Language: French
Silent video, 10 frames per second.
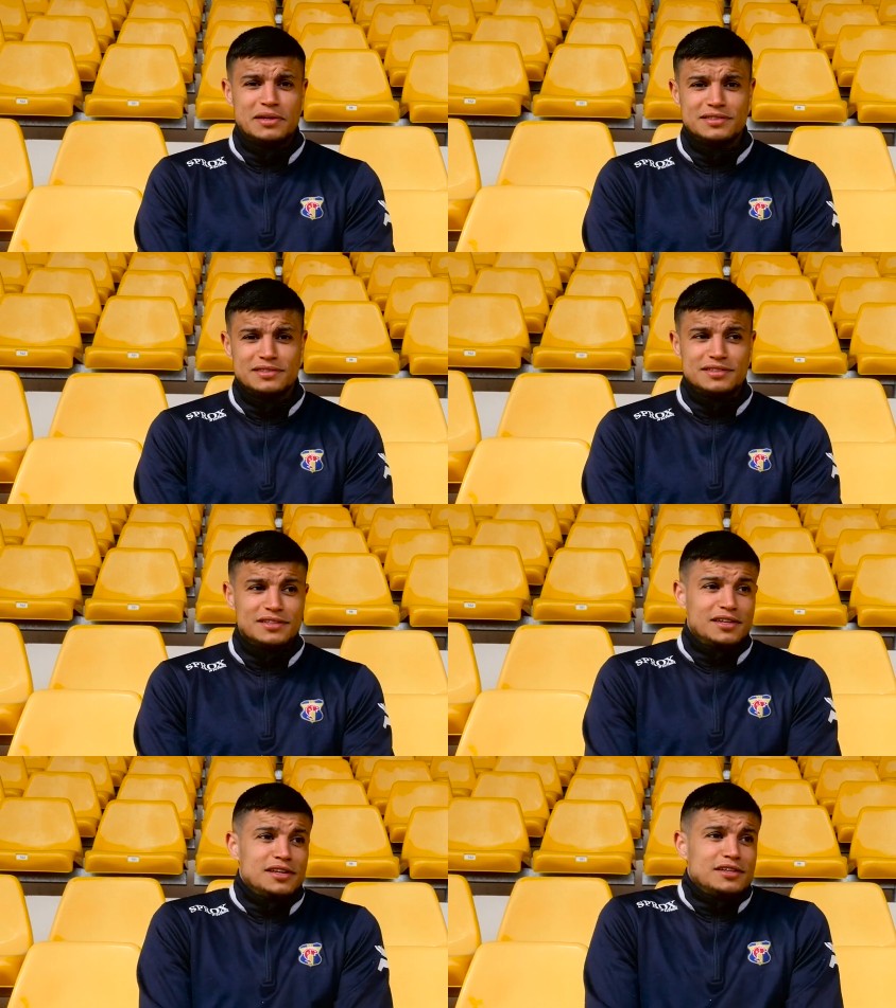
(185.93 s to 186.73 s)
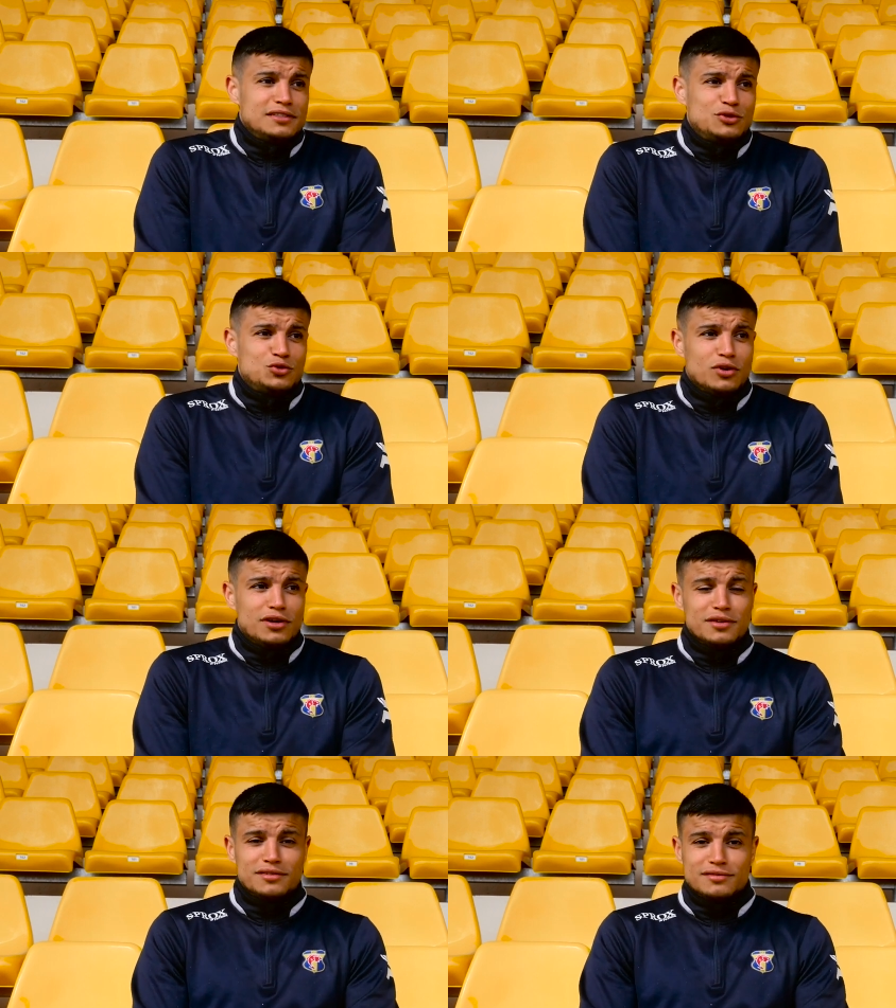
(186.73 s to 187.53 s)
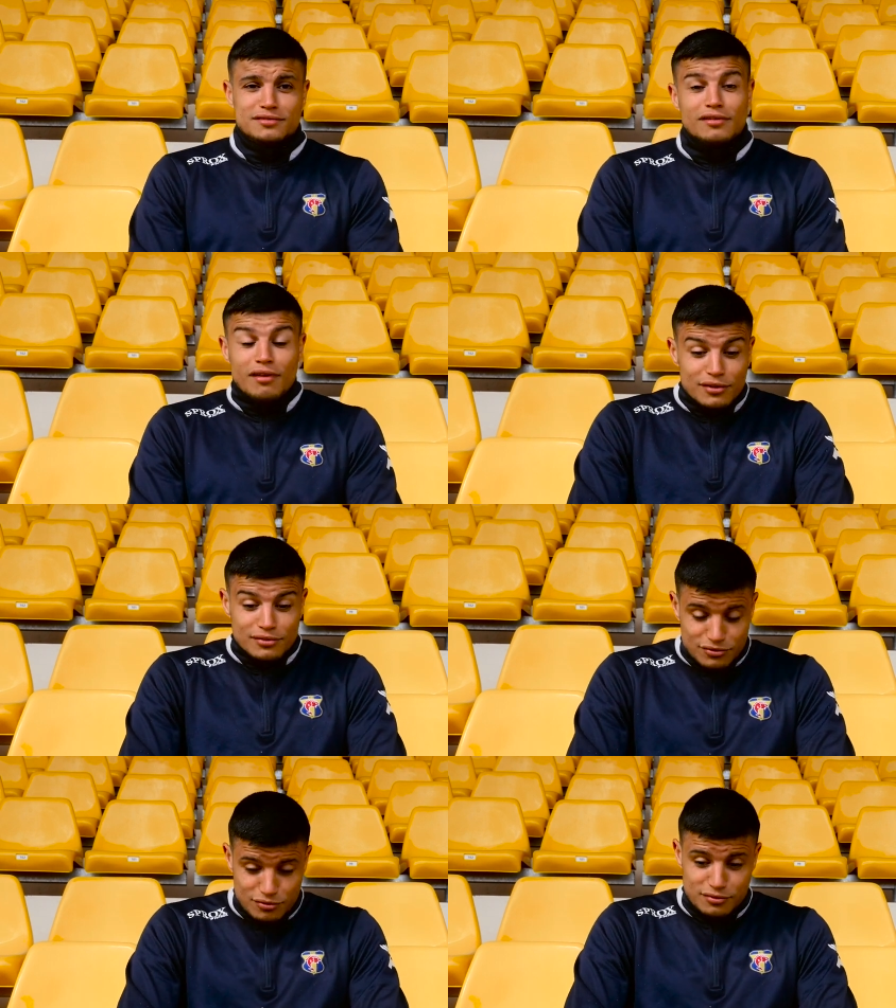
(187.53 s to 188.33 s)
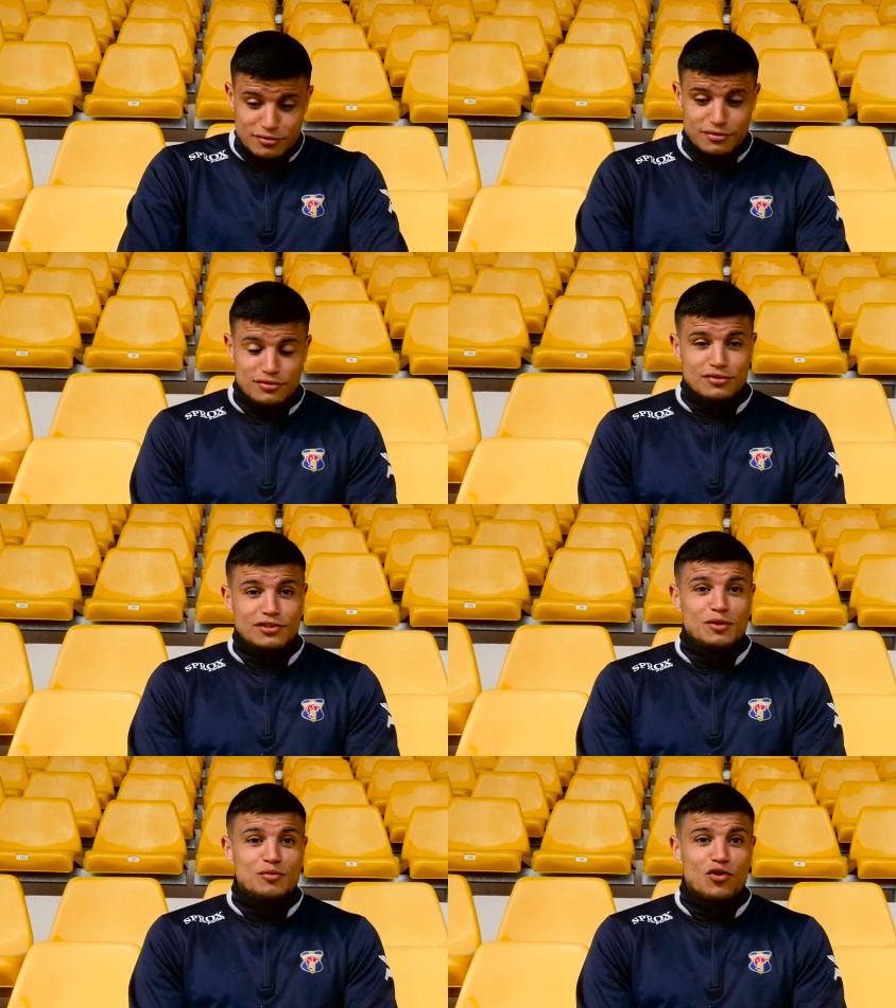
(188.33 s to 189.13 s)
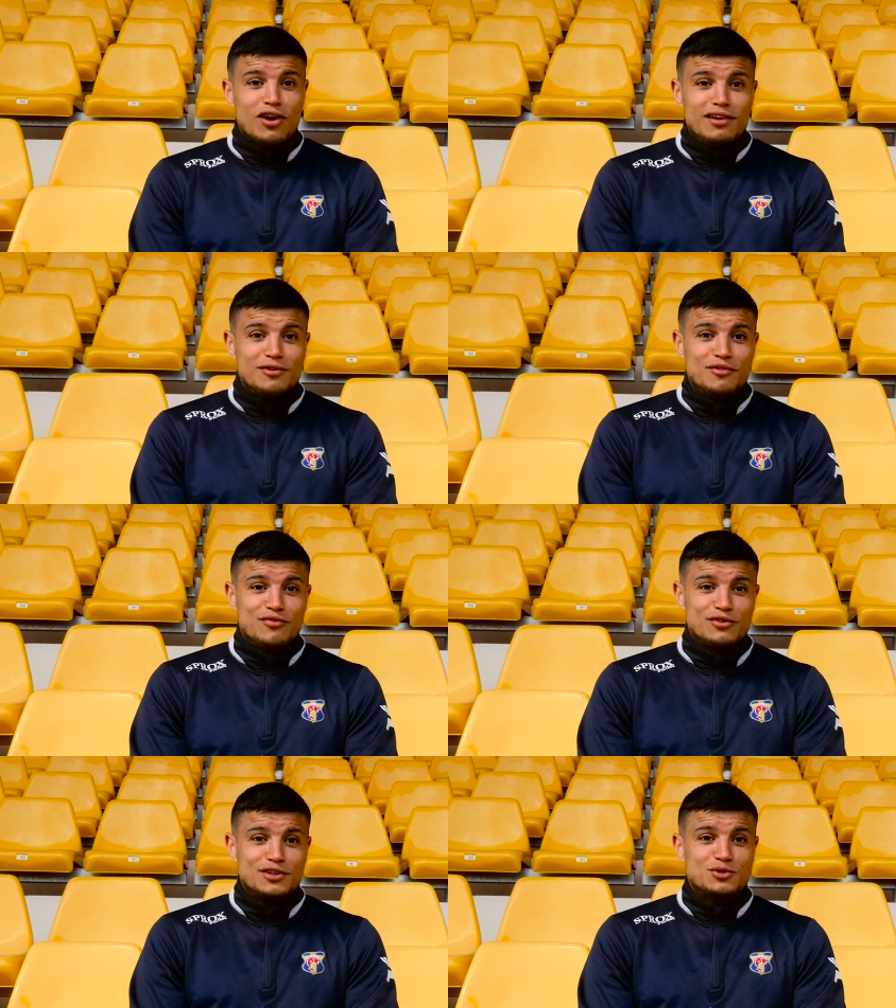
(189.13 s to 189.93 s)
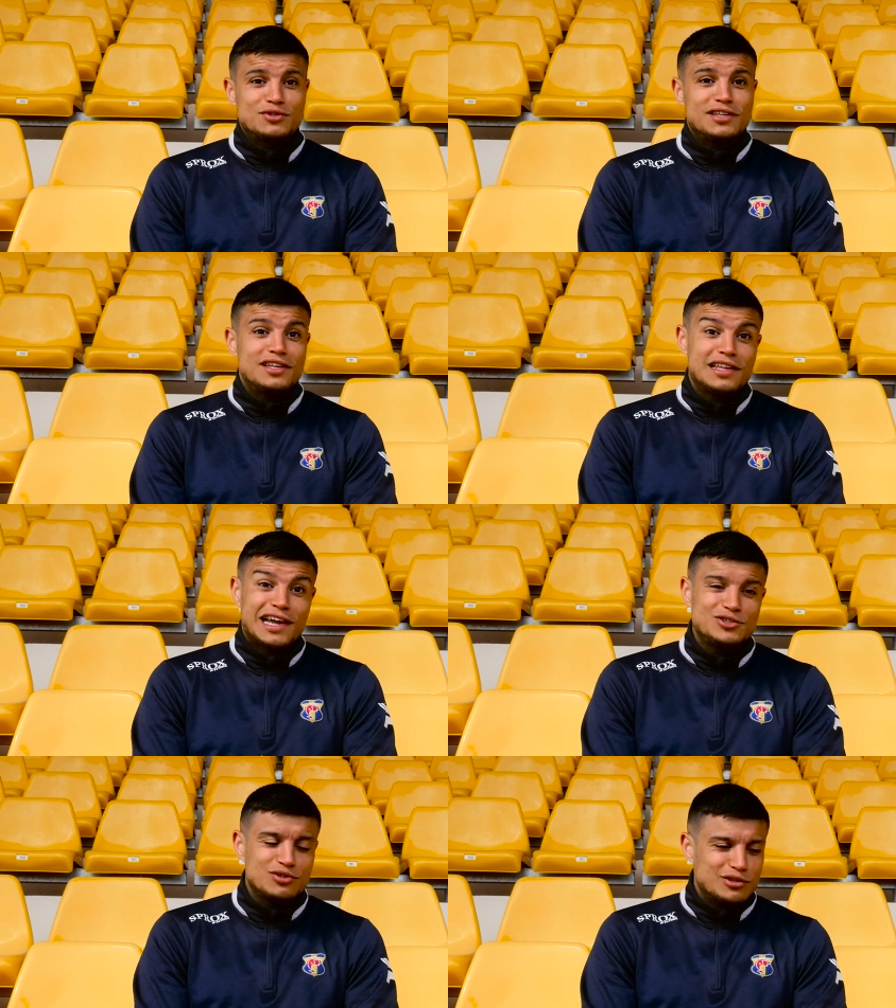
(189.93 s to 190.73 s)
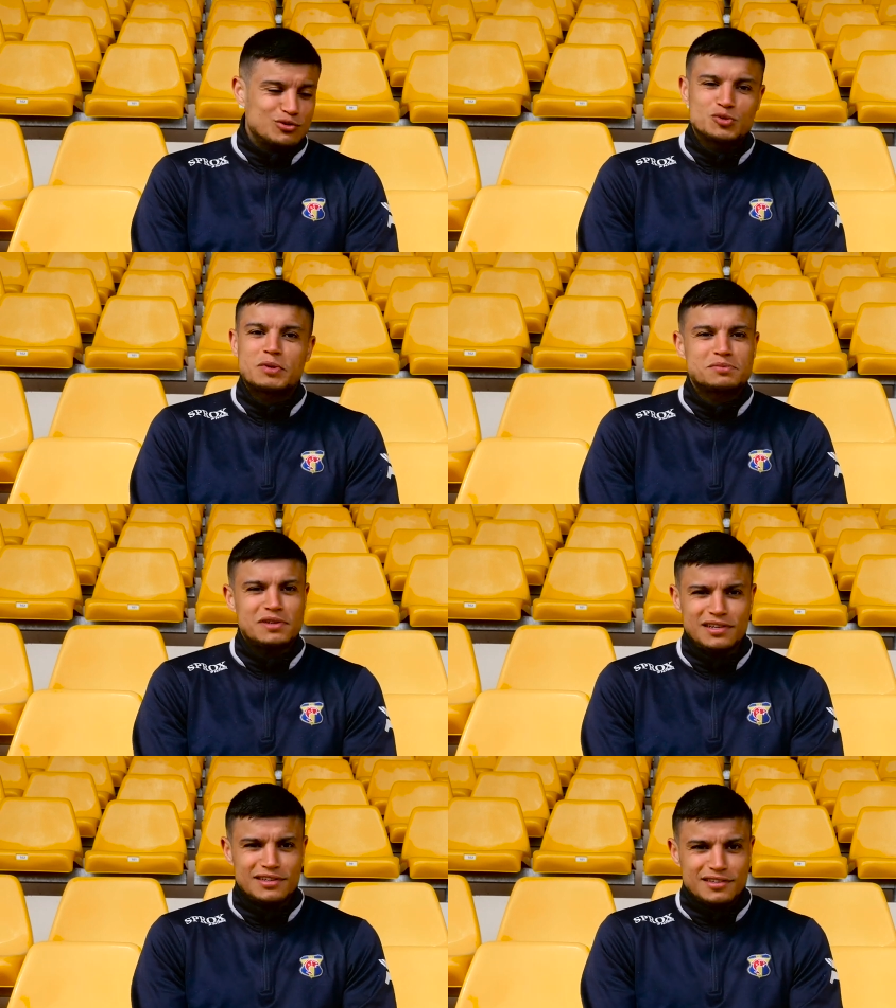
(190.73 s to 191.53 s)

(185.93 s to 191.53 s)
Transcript: Hein. C'est soit tu, tu as le moral au fond des chaussettes et ta rééducation se passe mal.